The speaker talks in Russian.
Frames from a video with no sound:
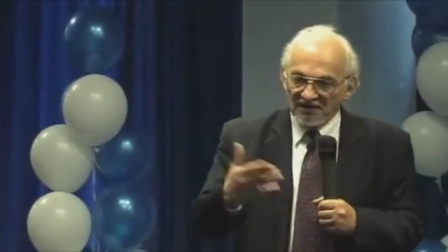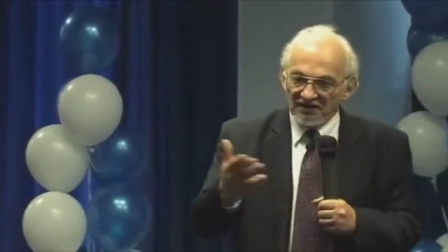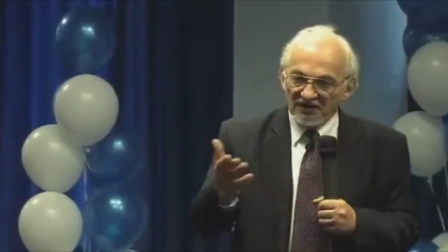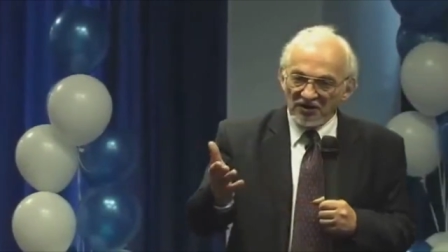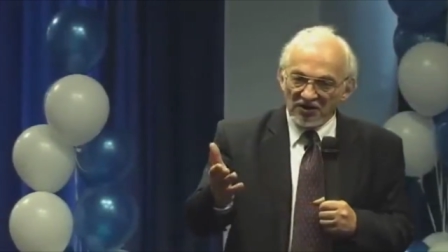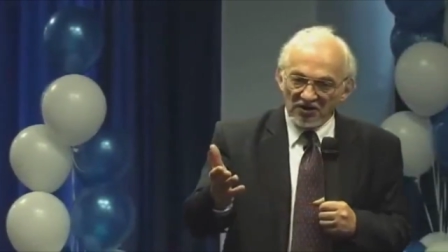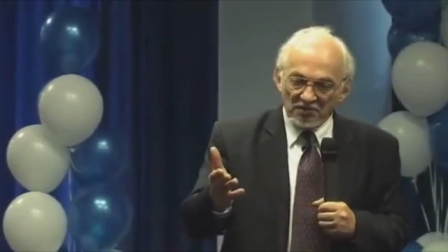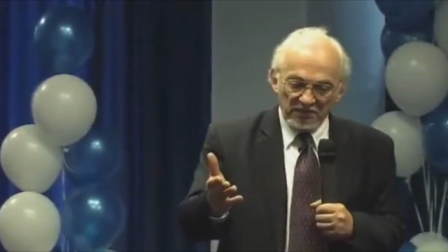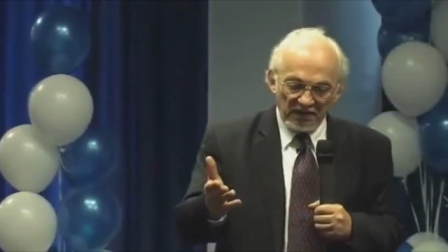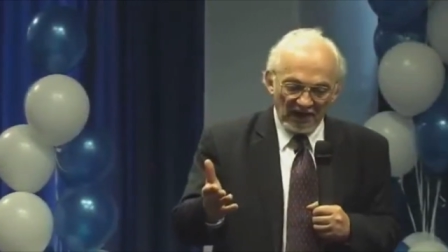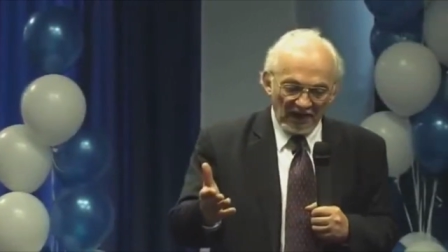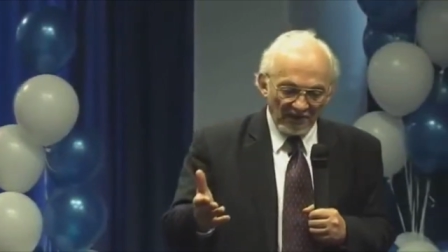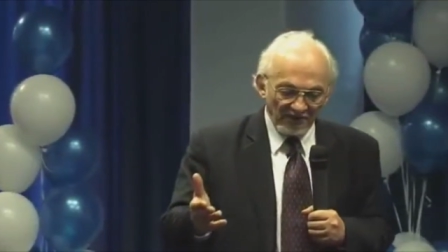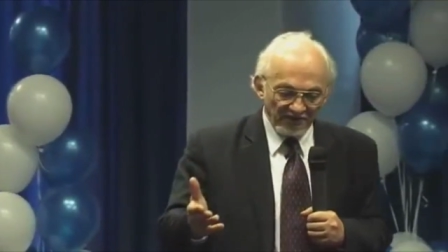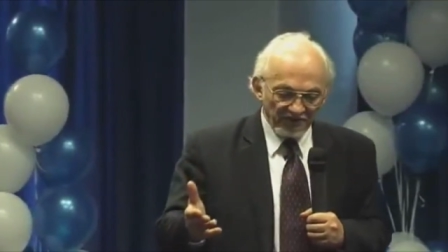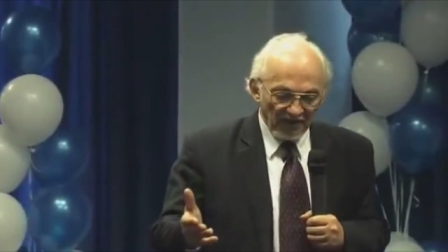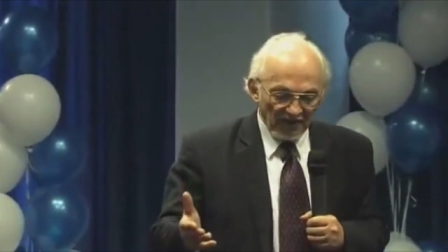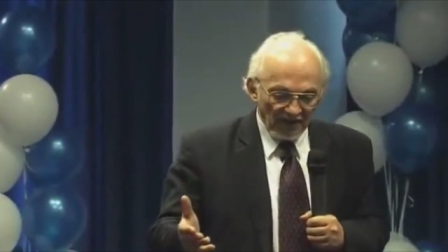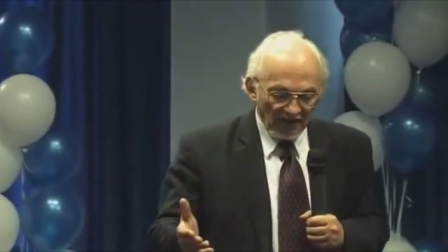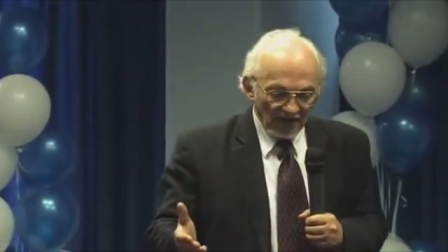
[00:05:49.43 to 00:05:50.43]
гриппа
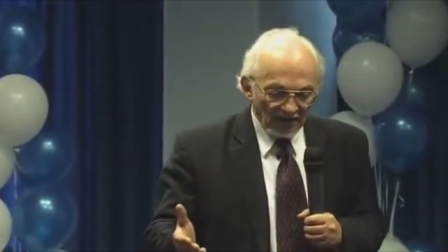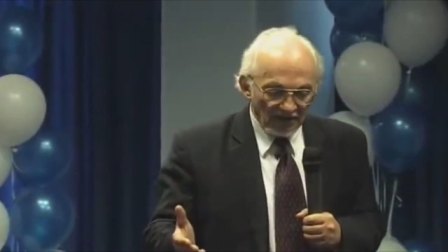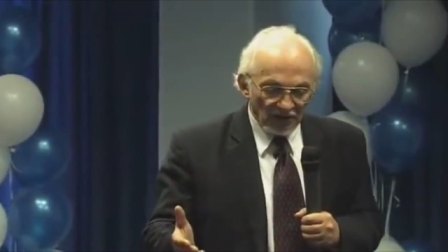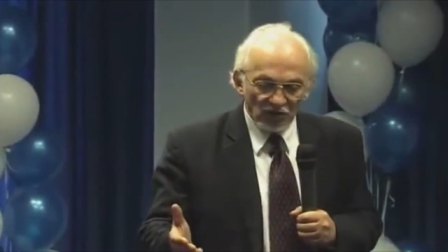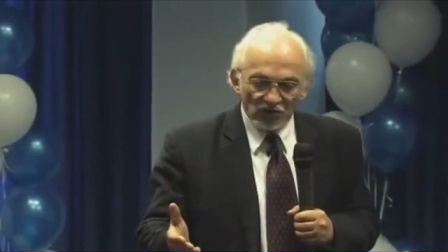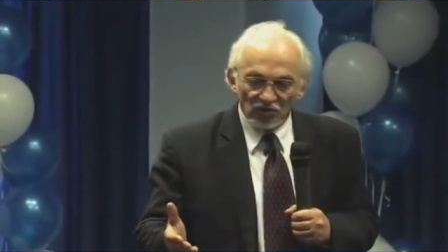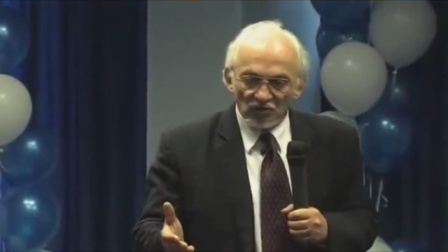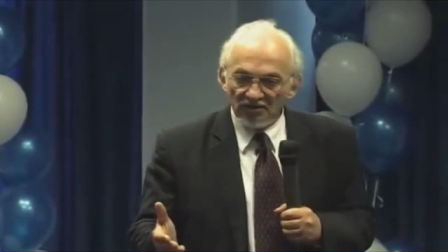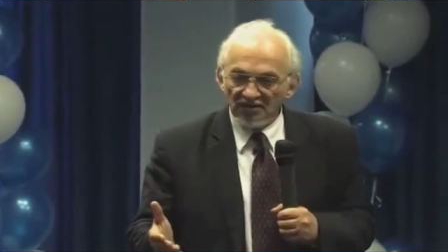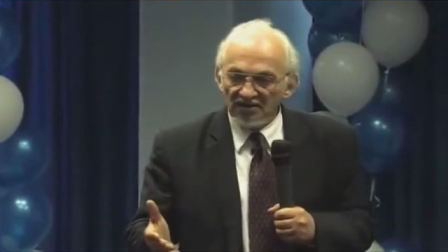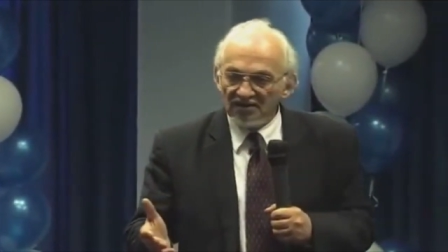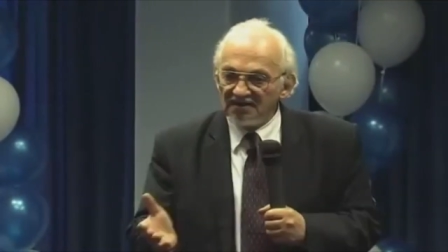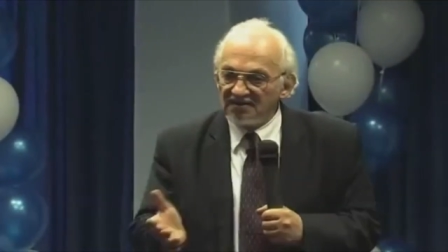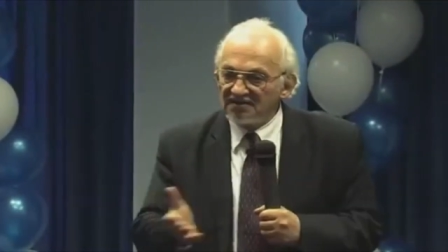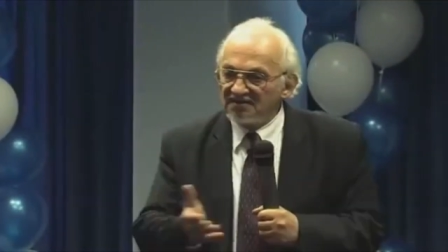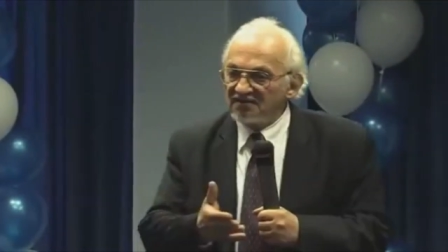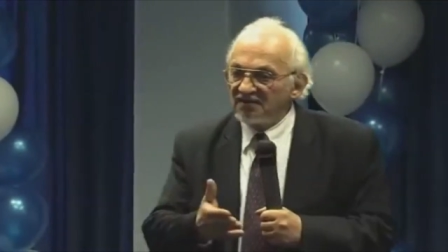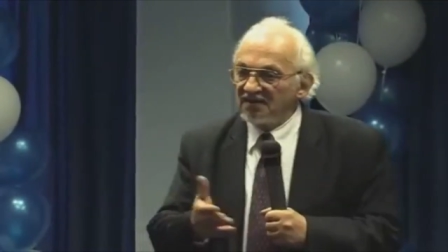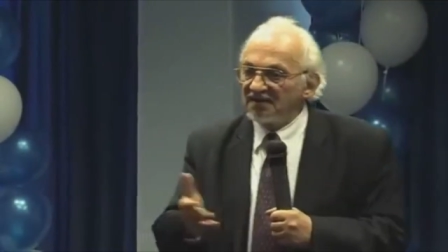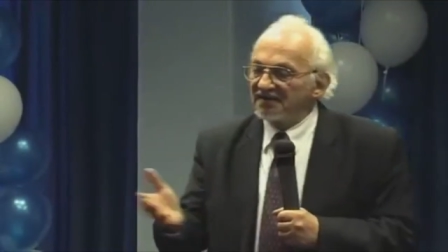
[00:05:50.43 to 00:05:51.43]
еще
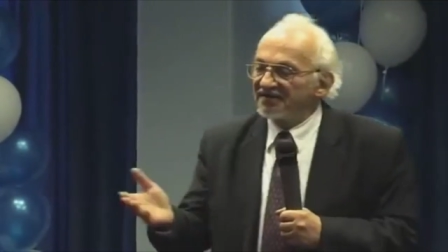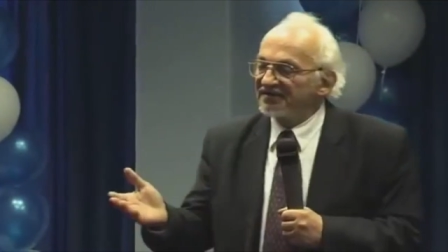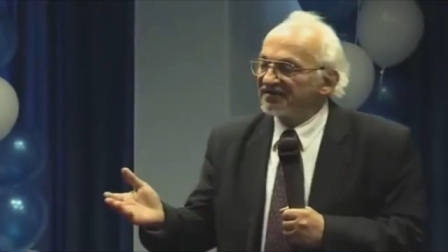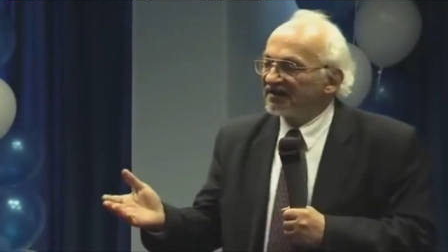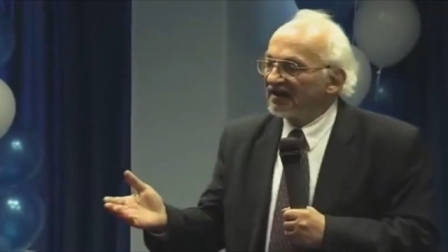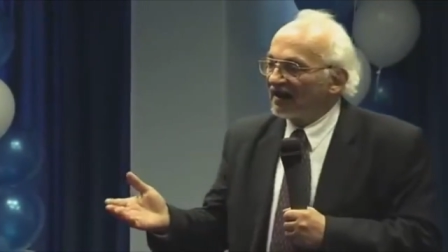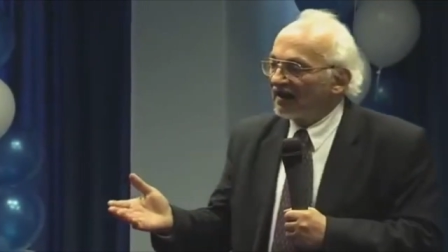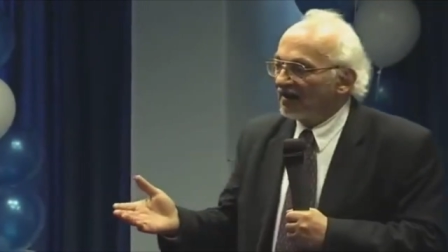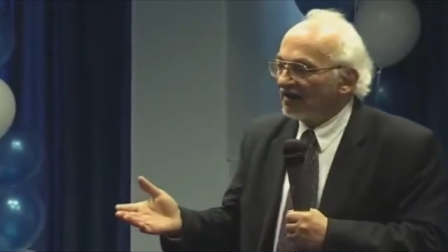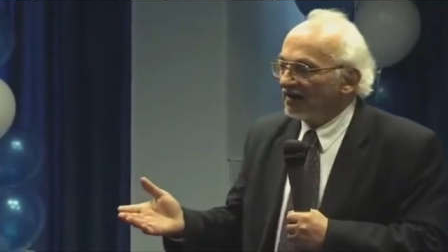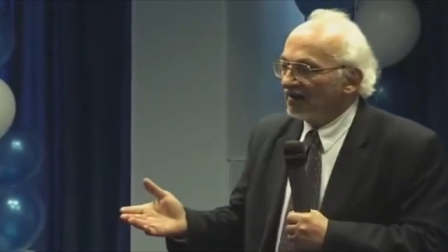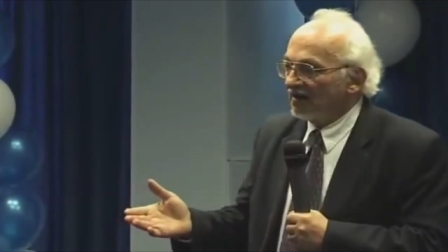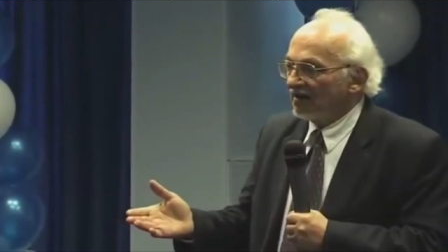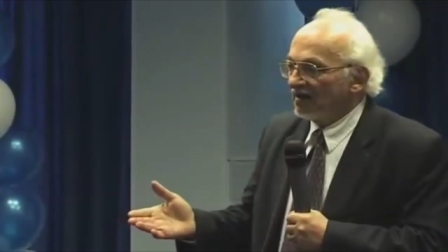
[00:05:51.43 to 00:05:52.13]
неизвестно,